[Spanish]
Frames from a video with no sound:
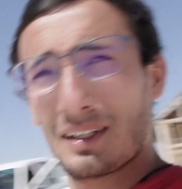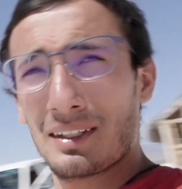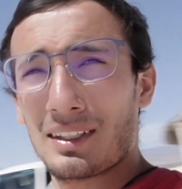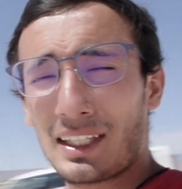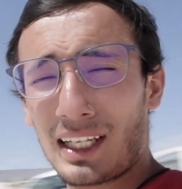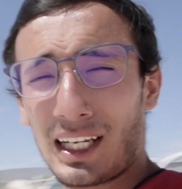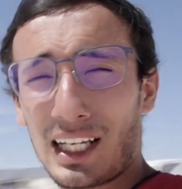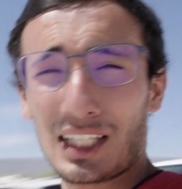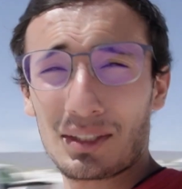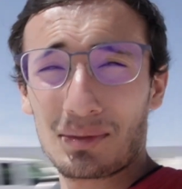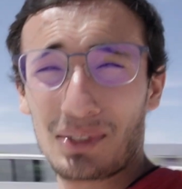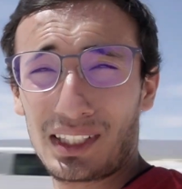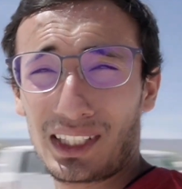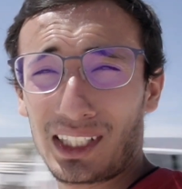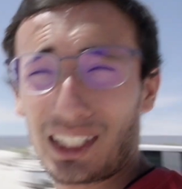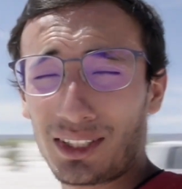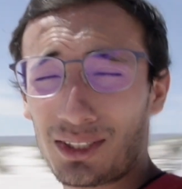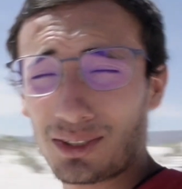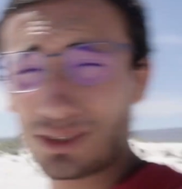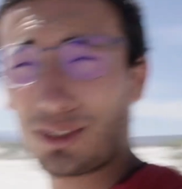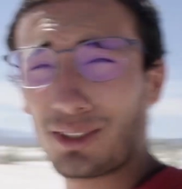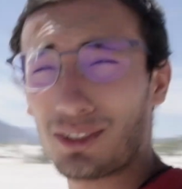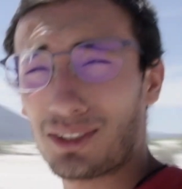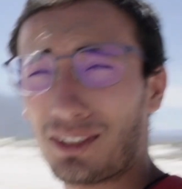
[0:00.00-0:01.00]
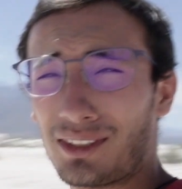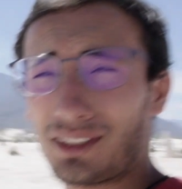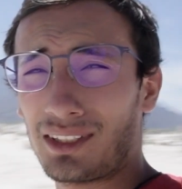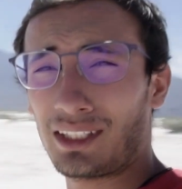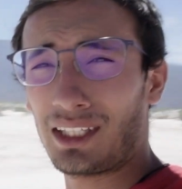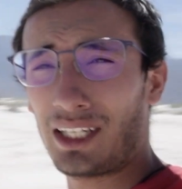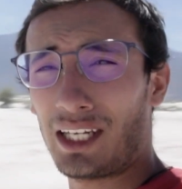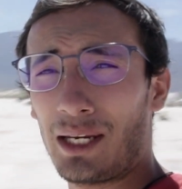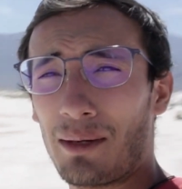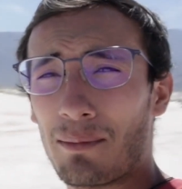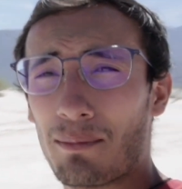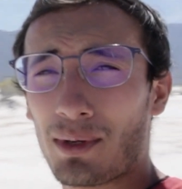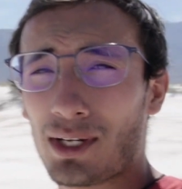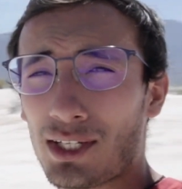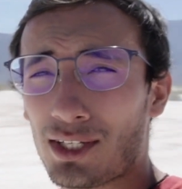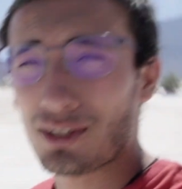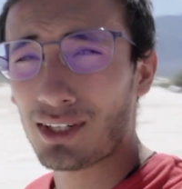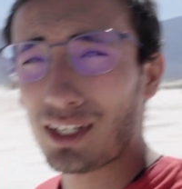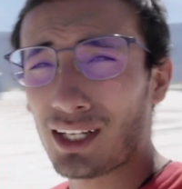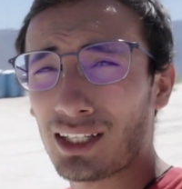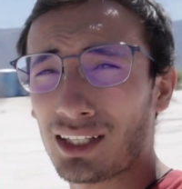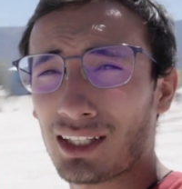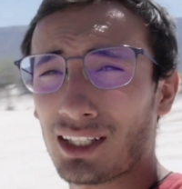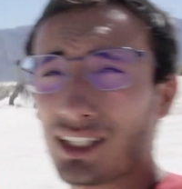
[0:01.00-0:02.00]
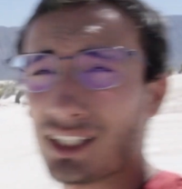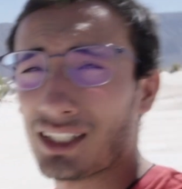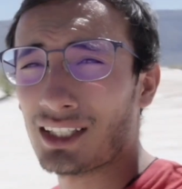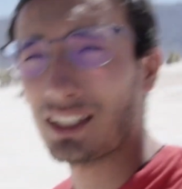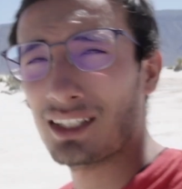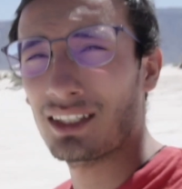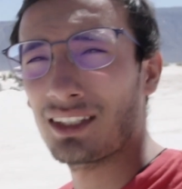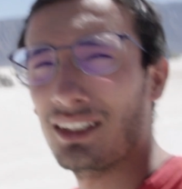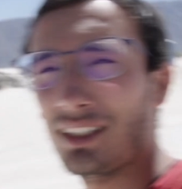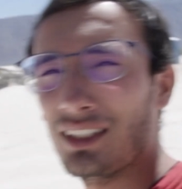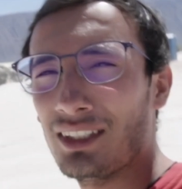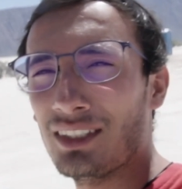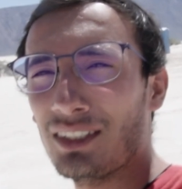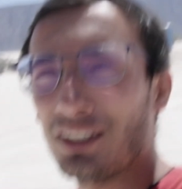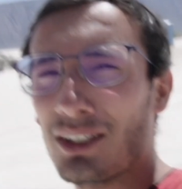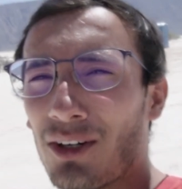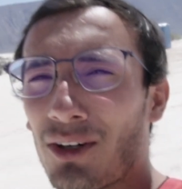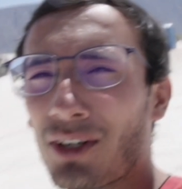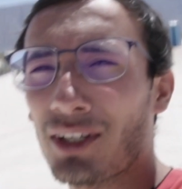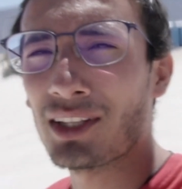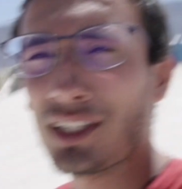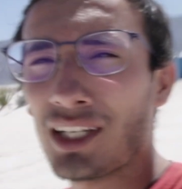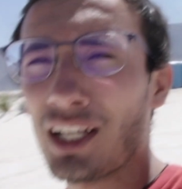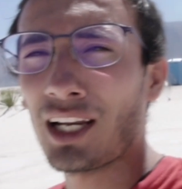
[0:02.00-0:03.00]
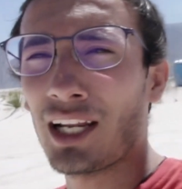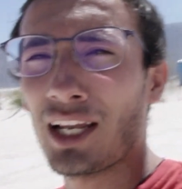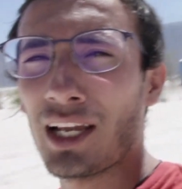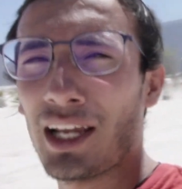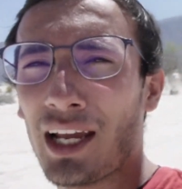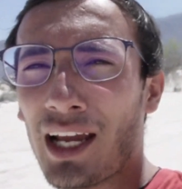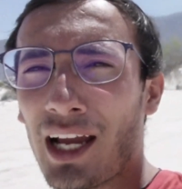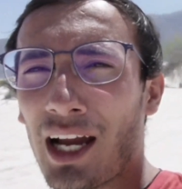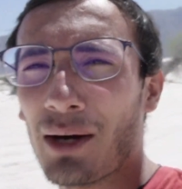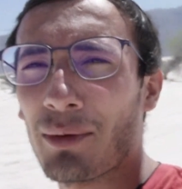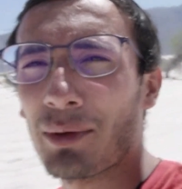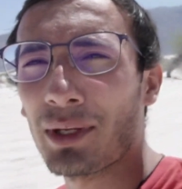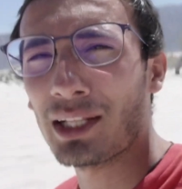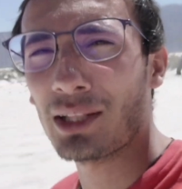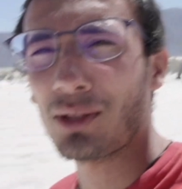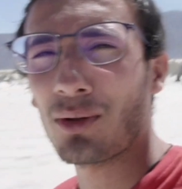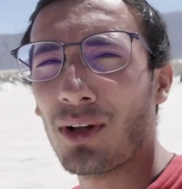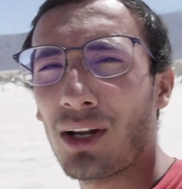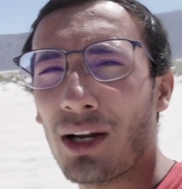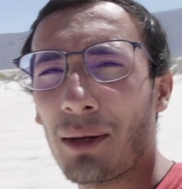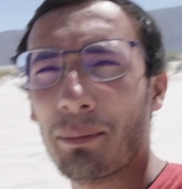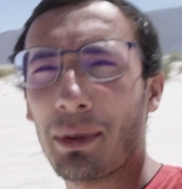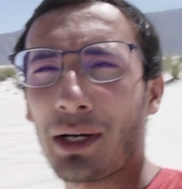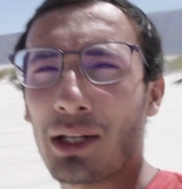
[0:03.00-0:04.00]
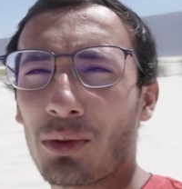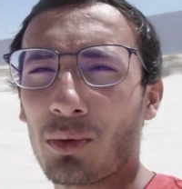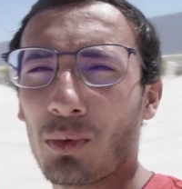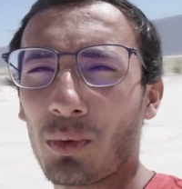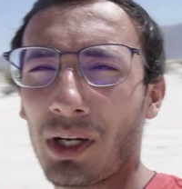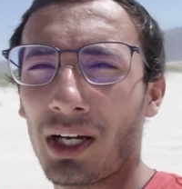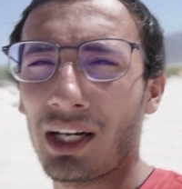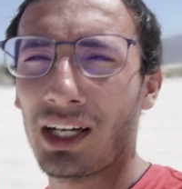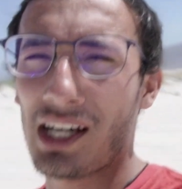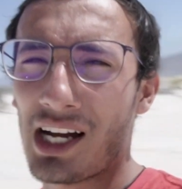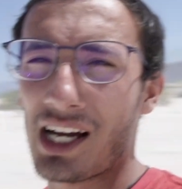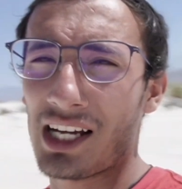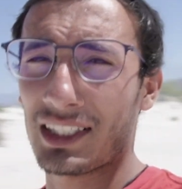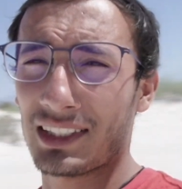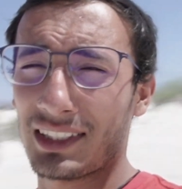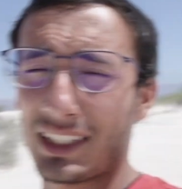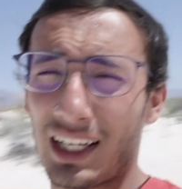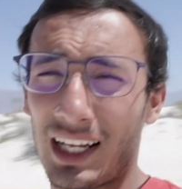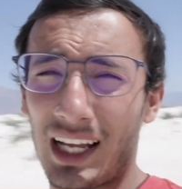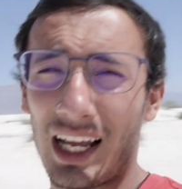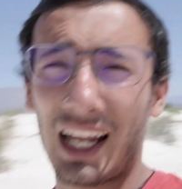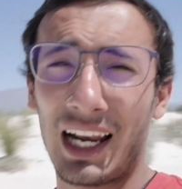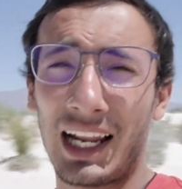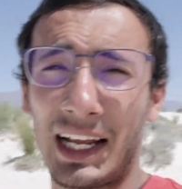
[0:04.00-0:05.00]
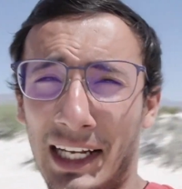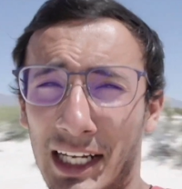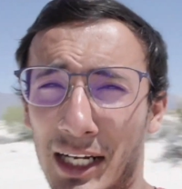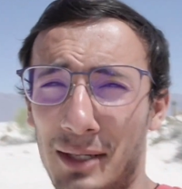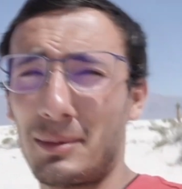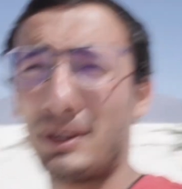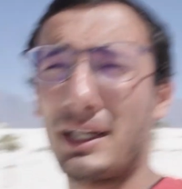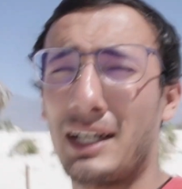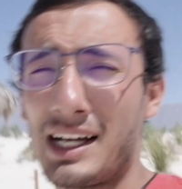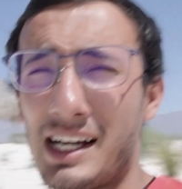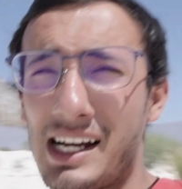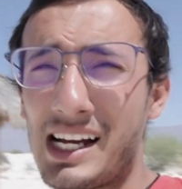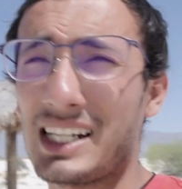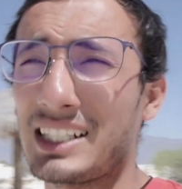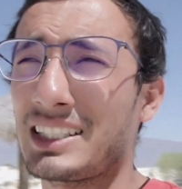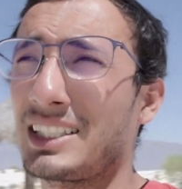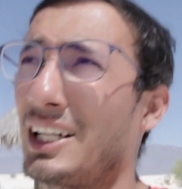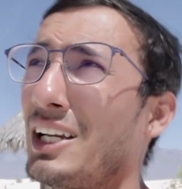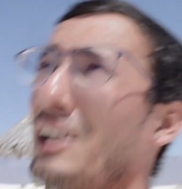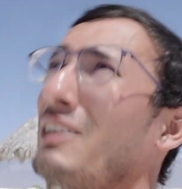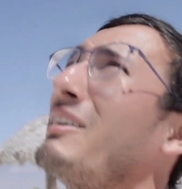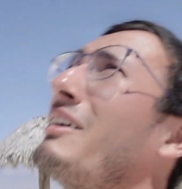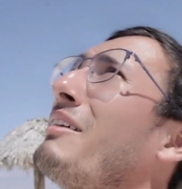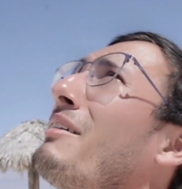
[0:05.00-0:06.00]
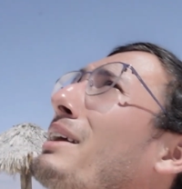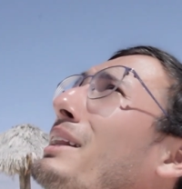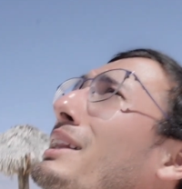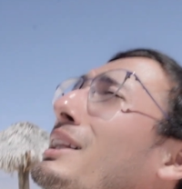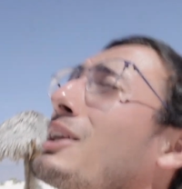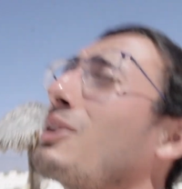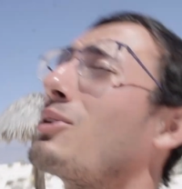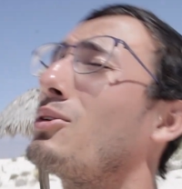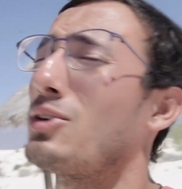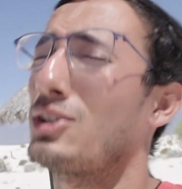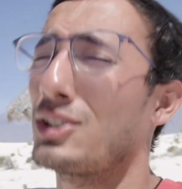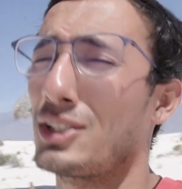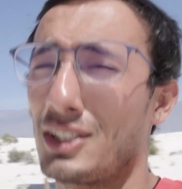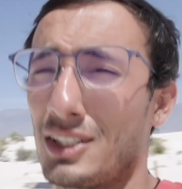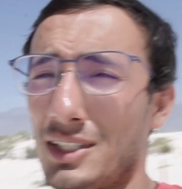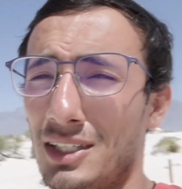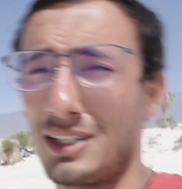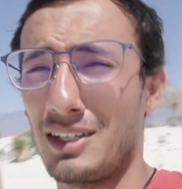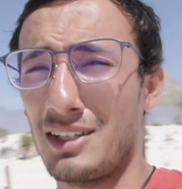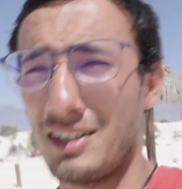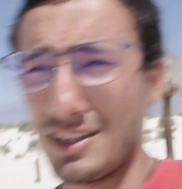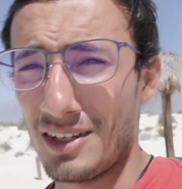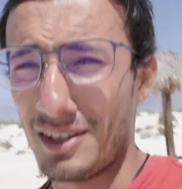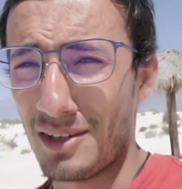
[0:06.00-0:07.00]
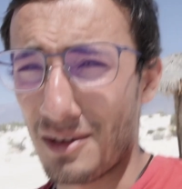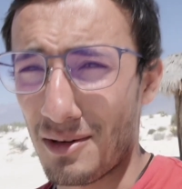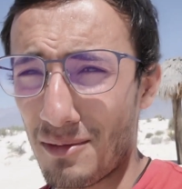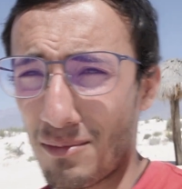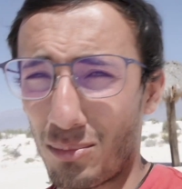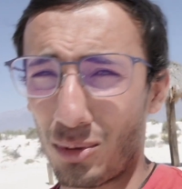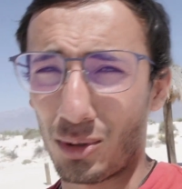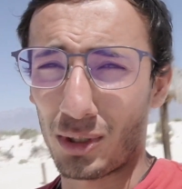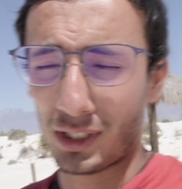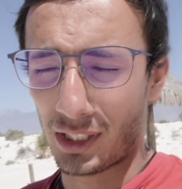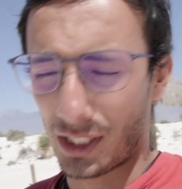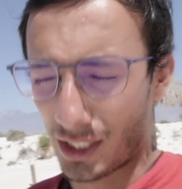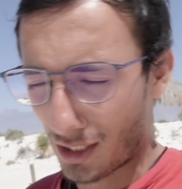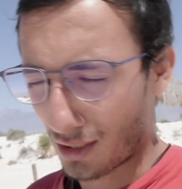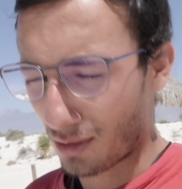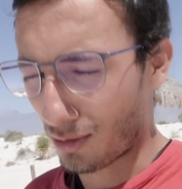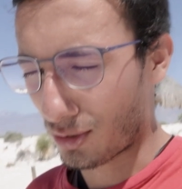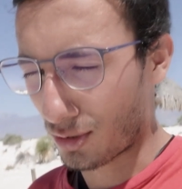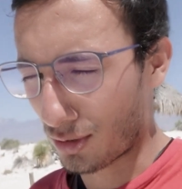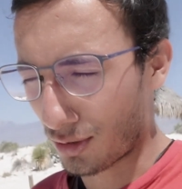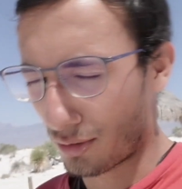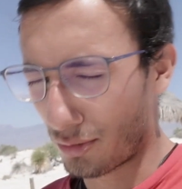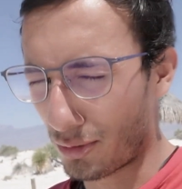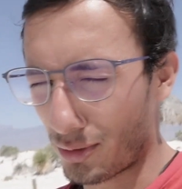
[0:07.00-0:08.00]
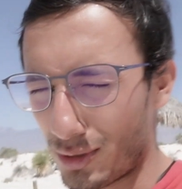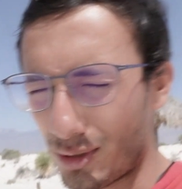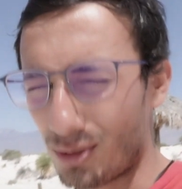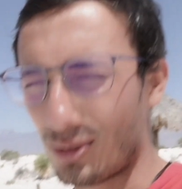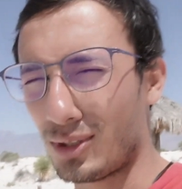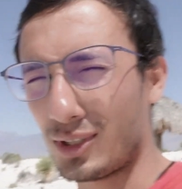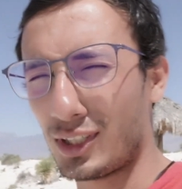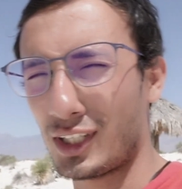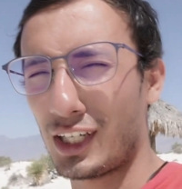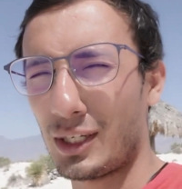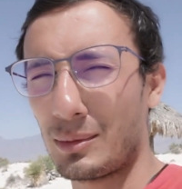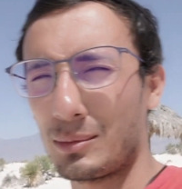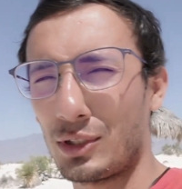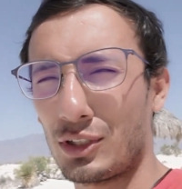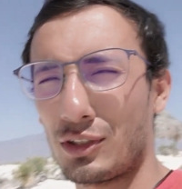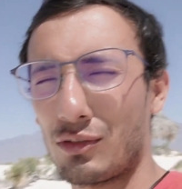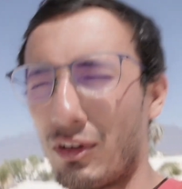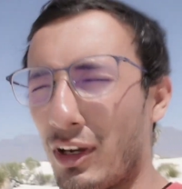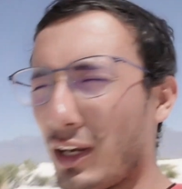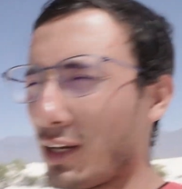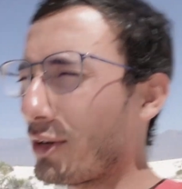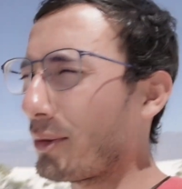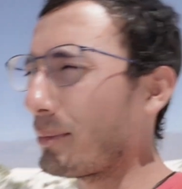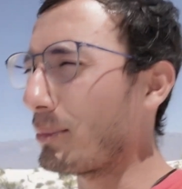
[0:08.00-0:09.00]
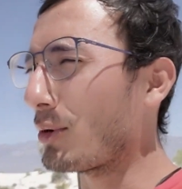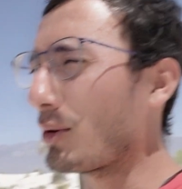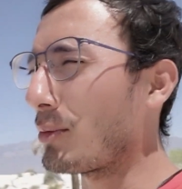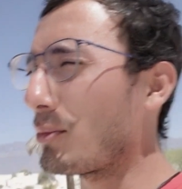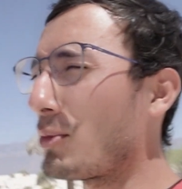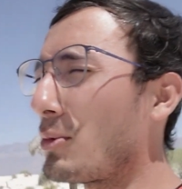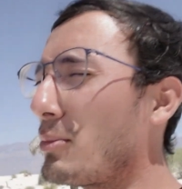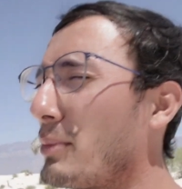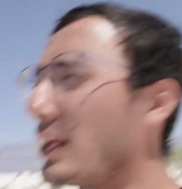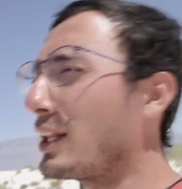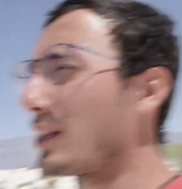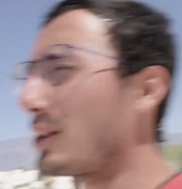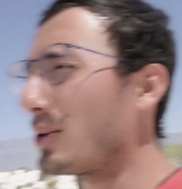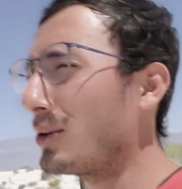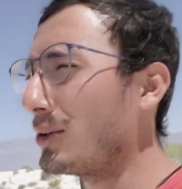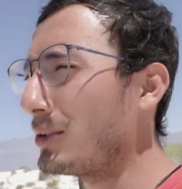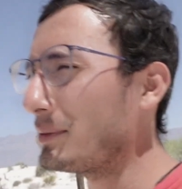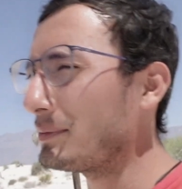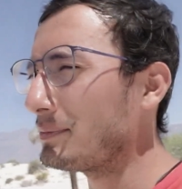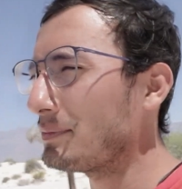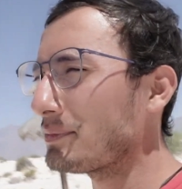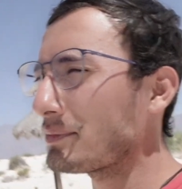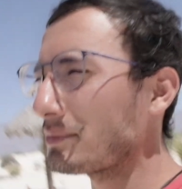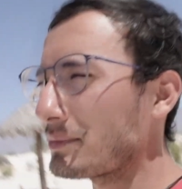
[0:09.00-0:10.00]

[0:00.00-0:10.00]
Y las vistas son impresionantes. Ahorita le abrí toda la apertura hasta a la cámara, hasta el eje 22, porque nosotros no tenemos filtro por el momento.